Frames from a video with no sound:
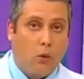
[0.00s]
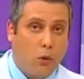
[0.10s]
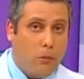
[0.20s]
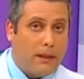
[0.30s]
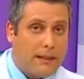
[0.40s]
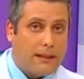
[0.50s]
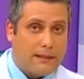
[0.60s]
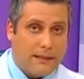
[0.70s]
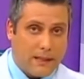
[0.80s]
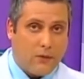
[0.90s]
uma
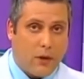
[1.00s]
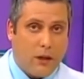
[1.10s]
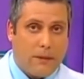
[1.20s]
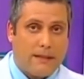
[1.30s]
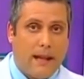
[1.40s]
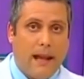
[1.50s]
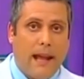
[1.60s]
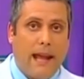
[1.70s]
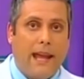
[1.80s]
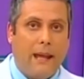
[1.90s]
das, das formas
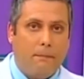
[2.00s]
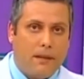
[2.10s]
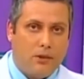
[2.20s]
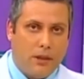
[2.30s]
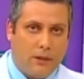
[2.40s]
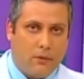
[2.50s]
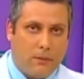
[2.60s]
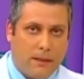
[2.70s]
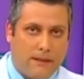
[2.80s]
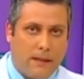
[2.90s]
é repetir a
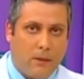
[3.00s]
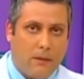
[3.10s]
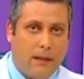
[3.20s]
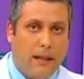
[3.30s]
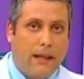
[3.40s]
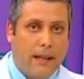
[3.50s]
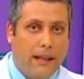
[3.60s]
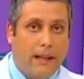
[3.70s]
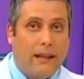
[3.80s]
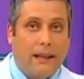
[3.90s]
informação
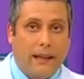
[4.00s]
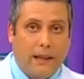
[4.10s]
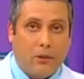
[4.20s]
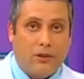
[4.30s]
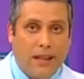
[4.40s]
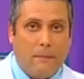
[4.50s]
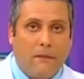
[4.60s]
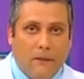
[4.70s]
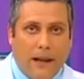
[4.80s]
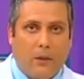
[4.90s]
e eu sempre
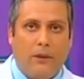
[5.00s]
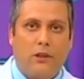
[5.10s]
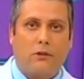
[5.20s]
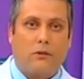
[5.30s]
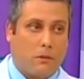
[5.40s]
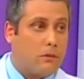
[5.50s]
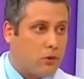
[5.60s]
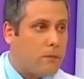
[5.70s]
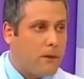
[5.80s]
falo isso, sou